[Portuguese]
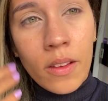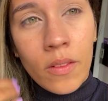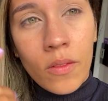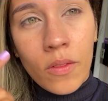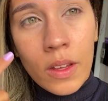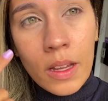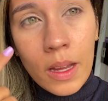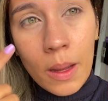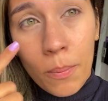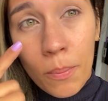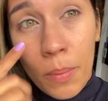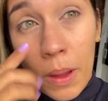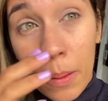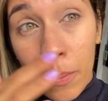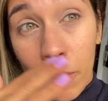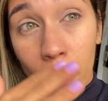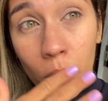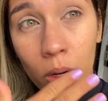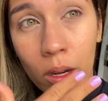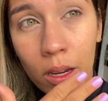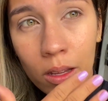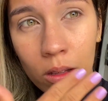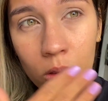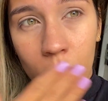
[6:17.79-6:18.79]
Fica bem
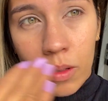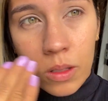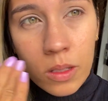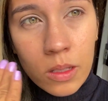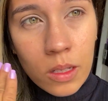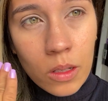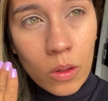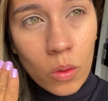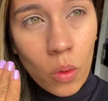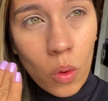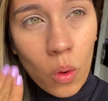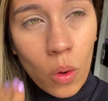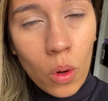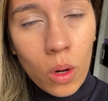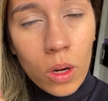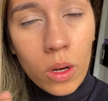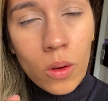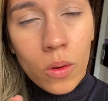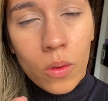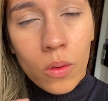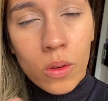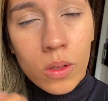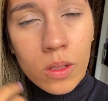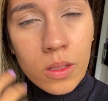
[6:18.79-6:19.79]
bonito, assim, no olho.
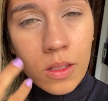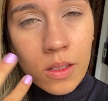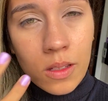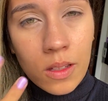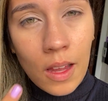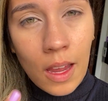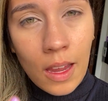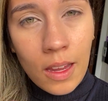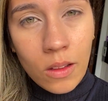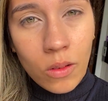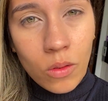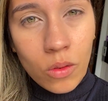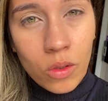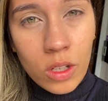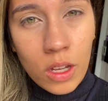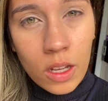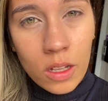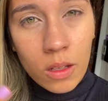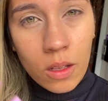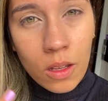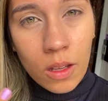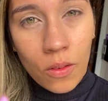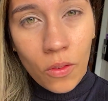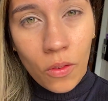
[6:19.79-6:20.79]
Eu gostei do
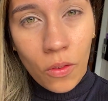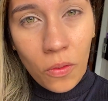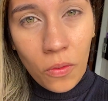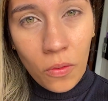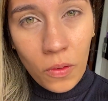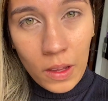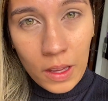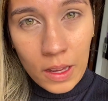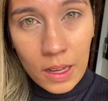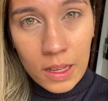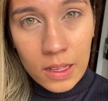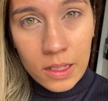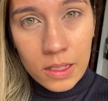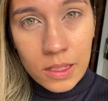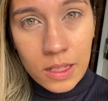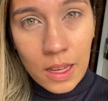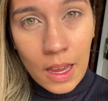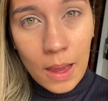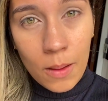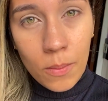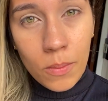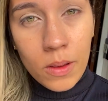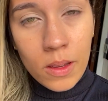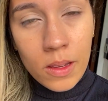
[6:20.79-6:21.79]
jeito que fica,
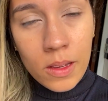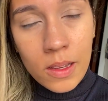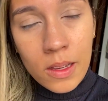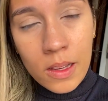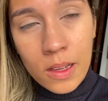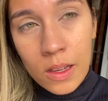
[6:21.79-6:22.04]
sabe?